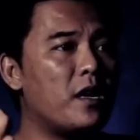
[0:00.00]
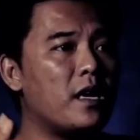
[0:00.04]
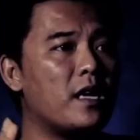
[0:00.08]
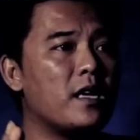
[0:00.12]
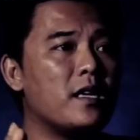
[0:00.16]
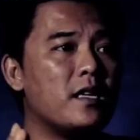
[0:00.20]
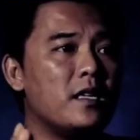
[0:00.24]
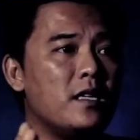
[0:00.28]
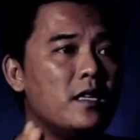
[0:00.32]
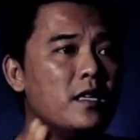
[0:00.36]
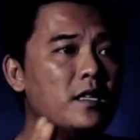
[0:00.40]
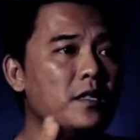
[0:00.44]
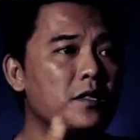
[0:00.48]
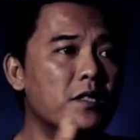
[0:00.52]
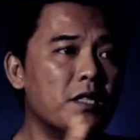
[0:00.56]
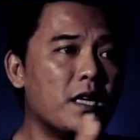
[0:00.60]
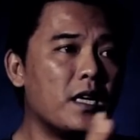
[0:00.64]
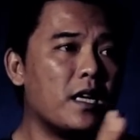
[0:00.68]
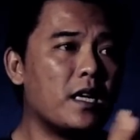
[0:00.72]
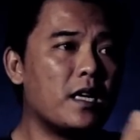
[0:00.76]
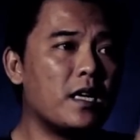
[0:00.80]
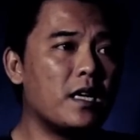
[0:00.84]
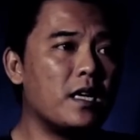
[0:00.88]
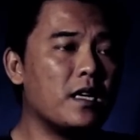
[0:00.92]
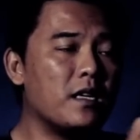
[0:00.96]
lagi
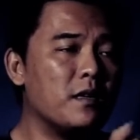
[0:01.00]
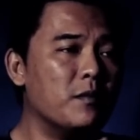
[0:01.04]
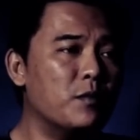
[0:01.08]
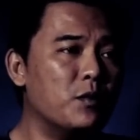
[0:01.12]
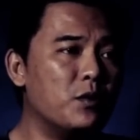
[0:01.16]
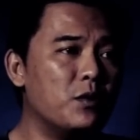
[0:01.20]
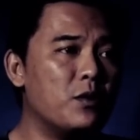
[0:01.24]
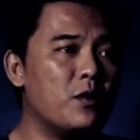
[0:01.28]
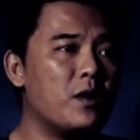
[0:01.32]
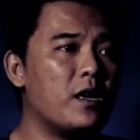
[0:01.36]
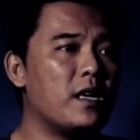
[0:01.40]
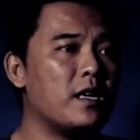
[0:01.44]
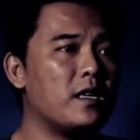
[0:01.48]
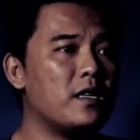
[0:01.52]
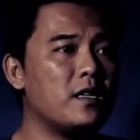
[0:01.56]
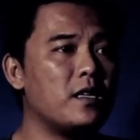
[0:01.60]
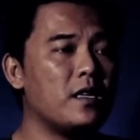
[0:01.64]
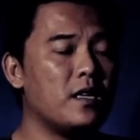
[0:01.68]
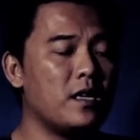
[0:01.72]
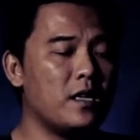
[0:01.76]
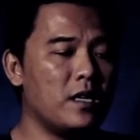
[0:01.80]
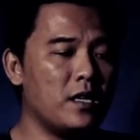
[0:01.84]
jalan lagi mundur lagi